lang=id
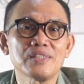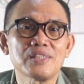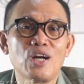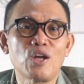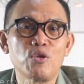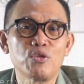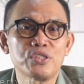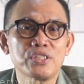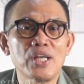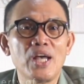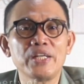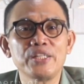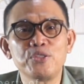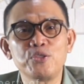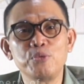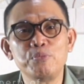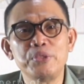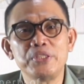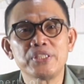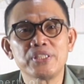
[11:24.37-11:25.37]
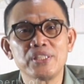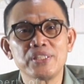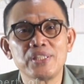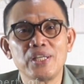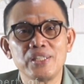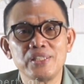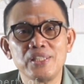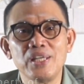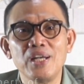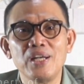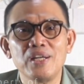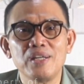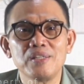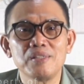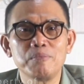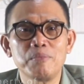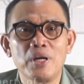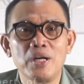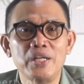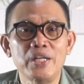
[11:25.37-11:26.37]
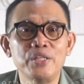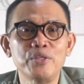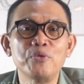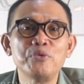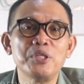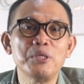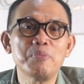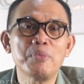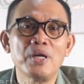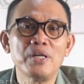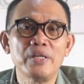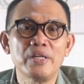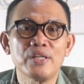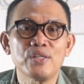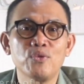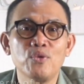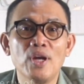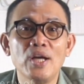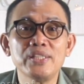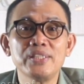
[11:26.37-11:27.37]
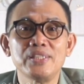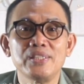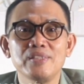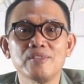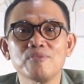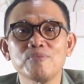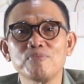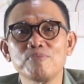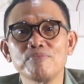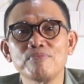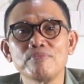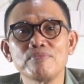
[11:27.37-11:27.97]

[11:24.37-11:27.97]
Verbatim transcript: Kalau sah itu bisa saja berlindung di balik regulasi.